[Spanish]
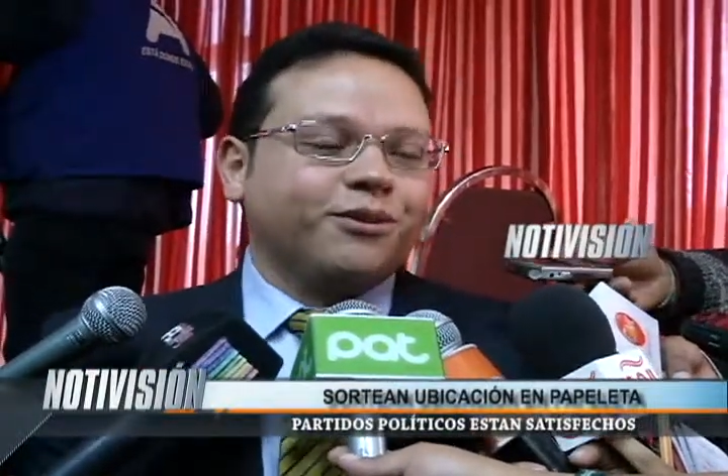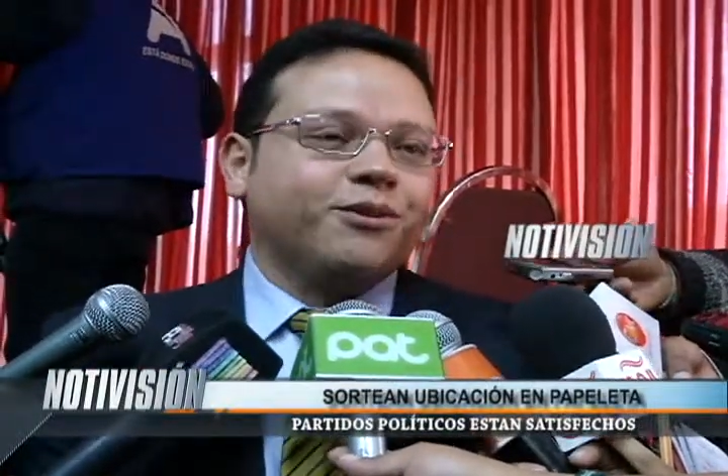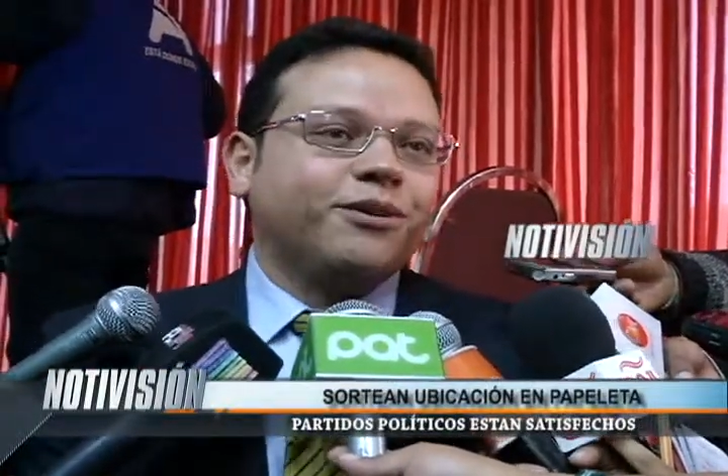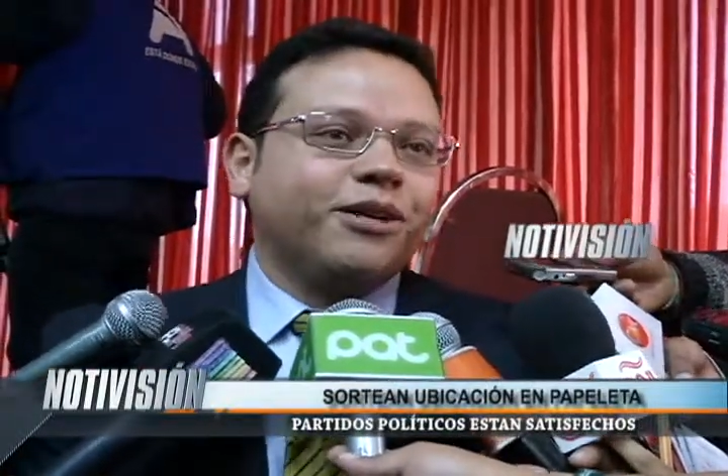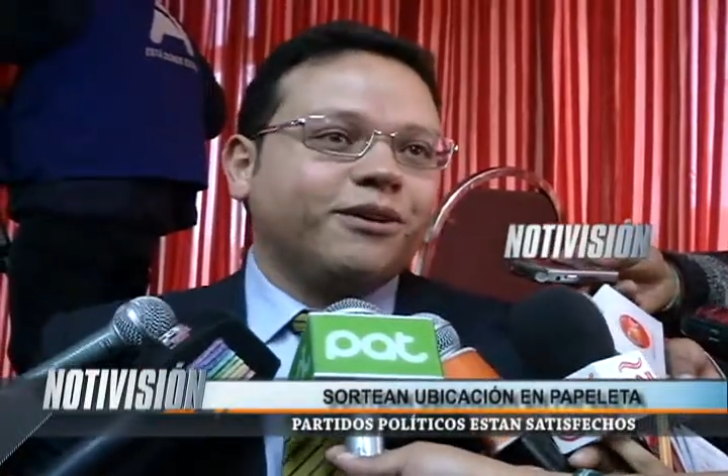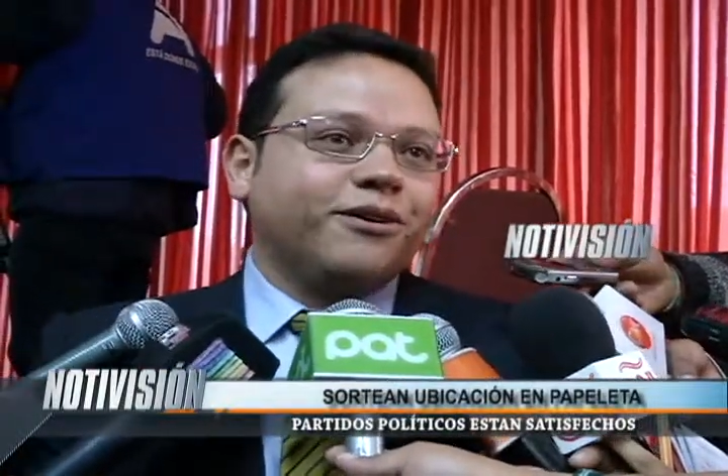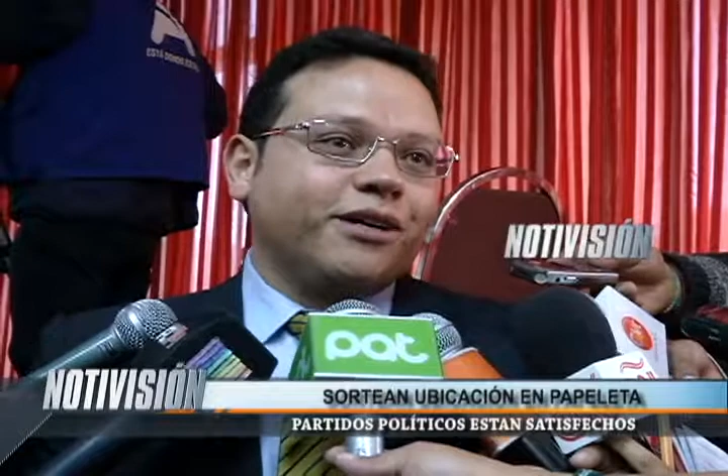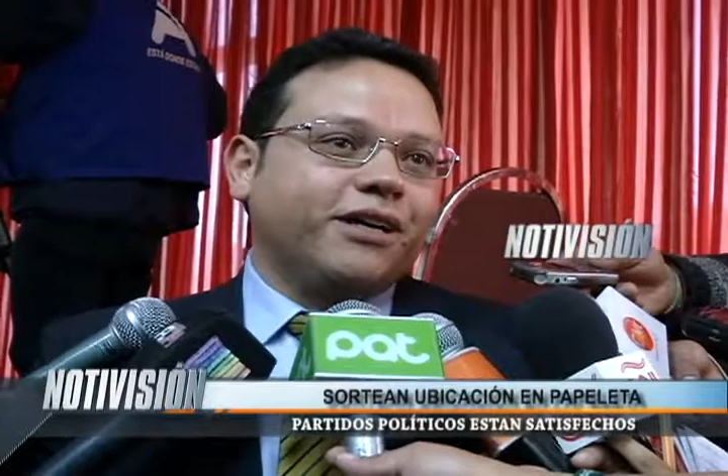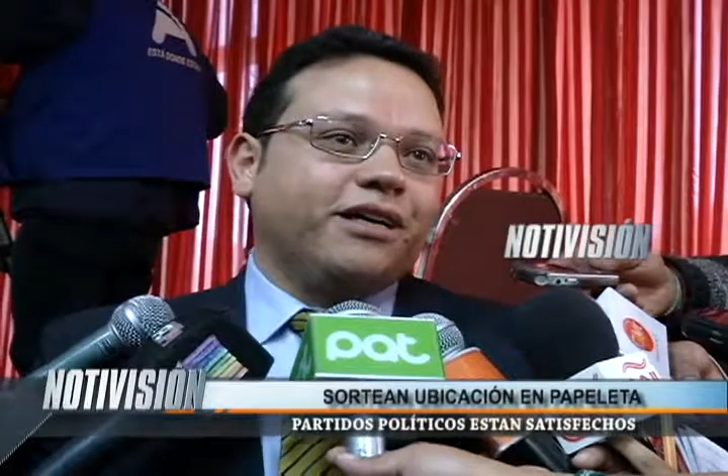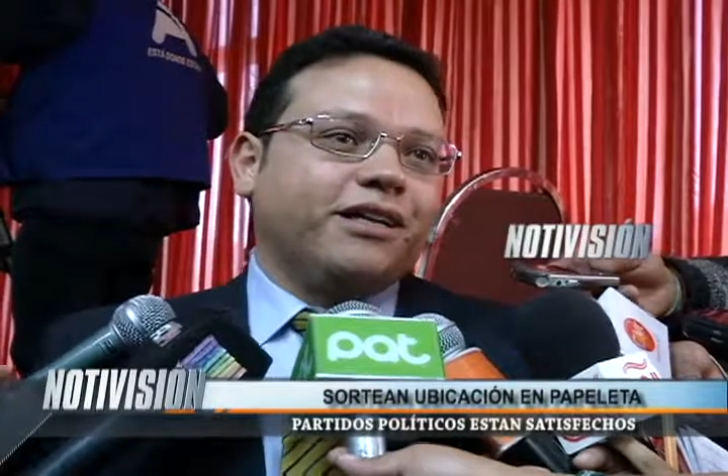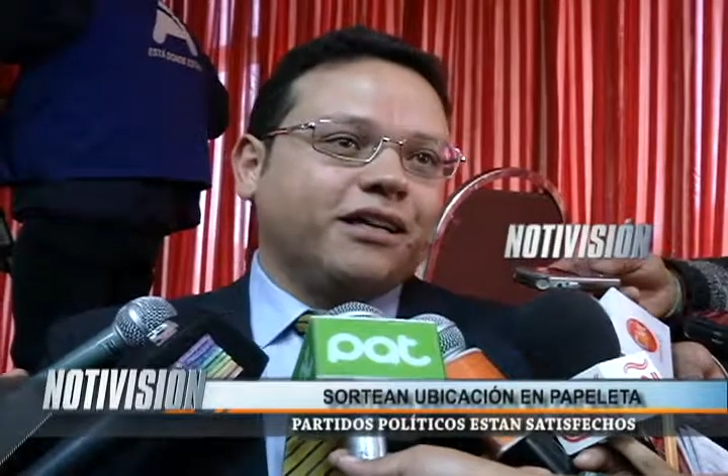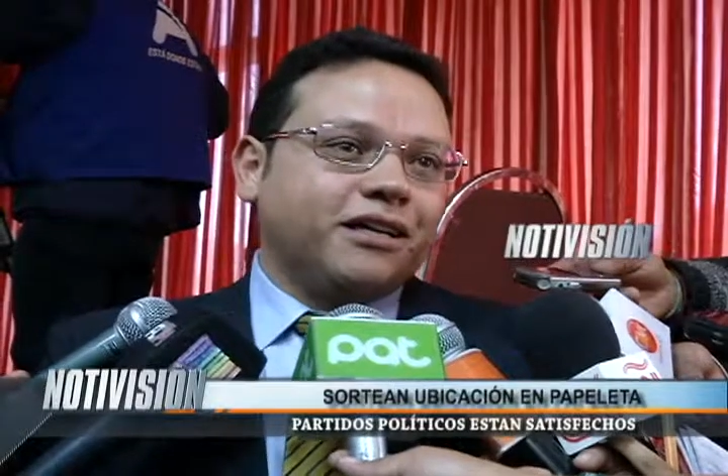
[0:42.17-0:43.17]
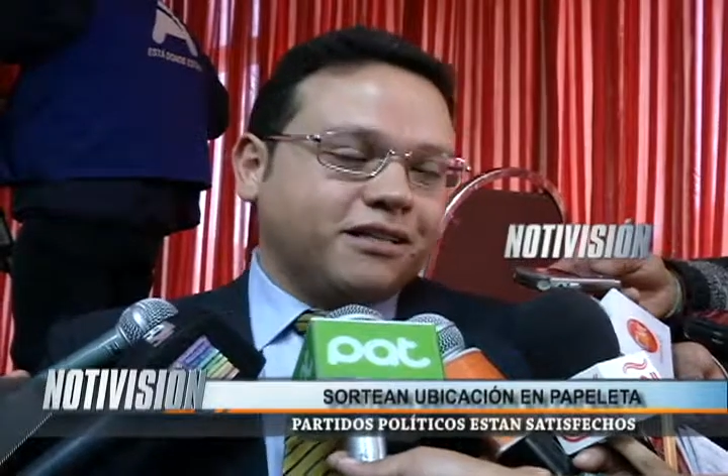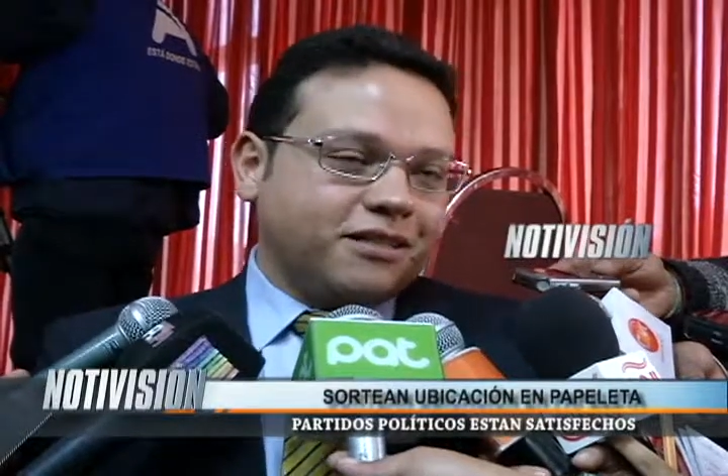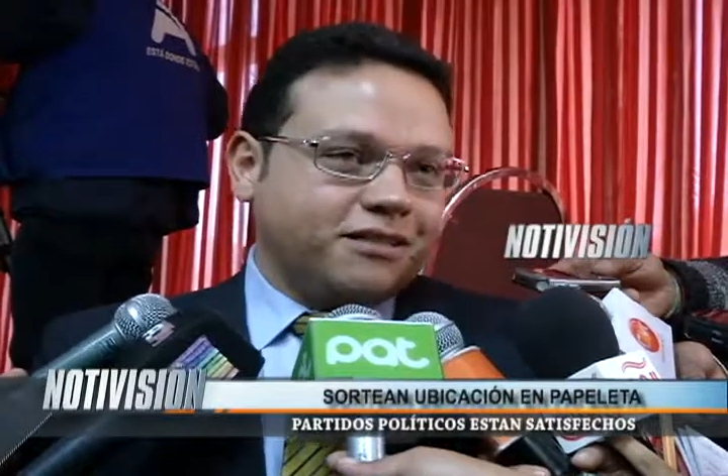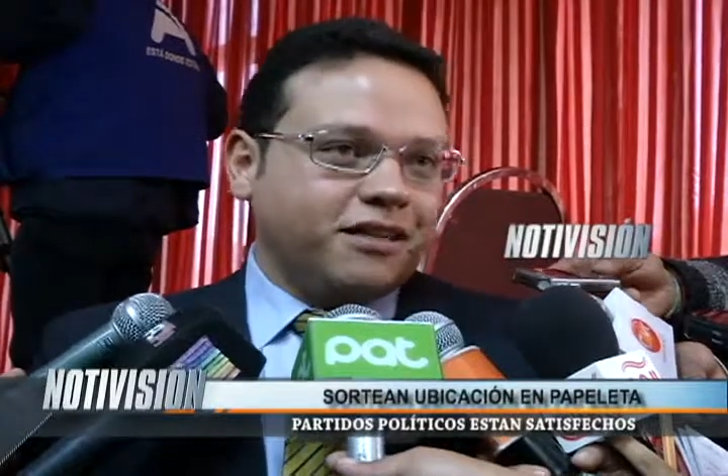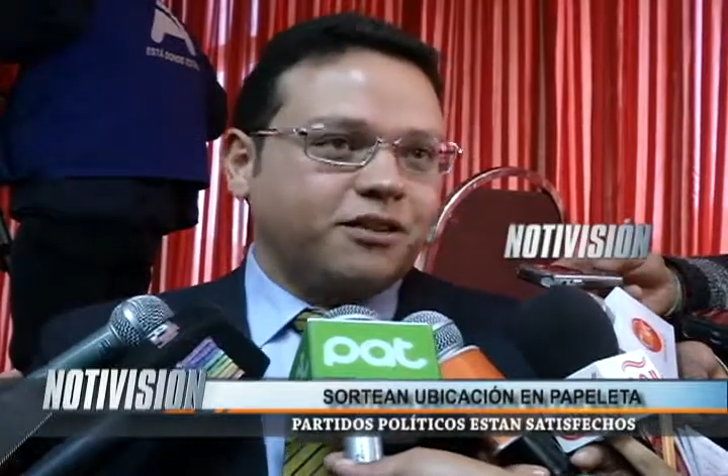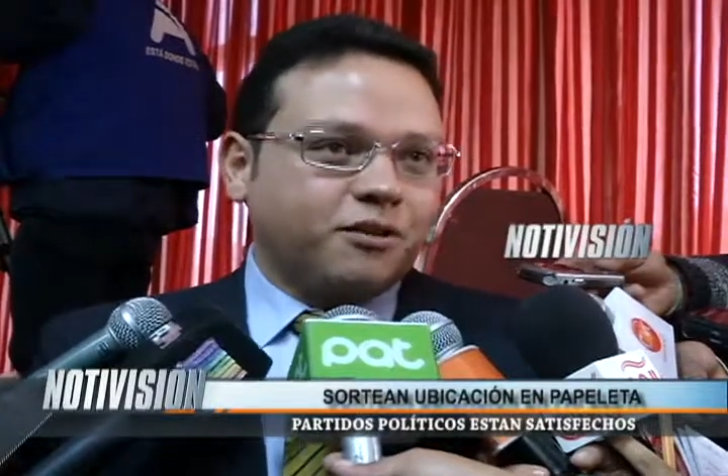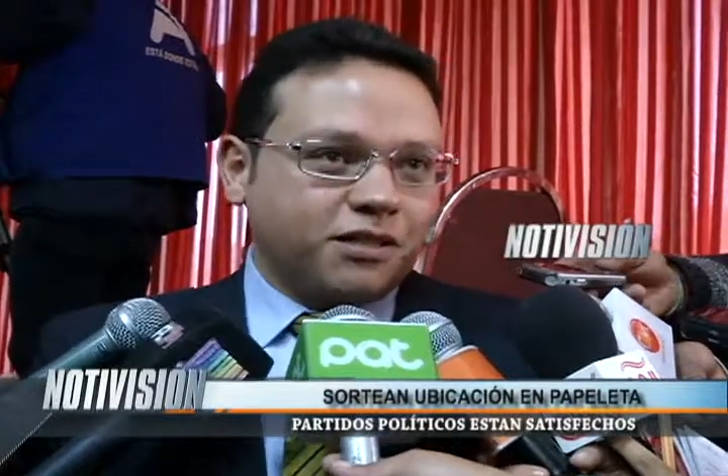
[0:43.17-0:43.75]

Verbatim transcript: Tuto Quiroga y de la licenciada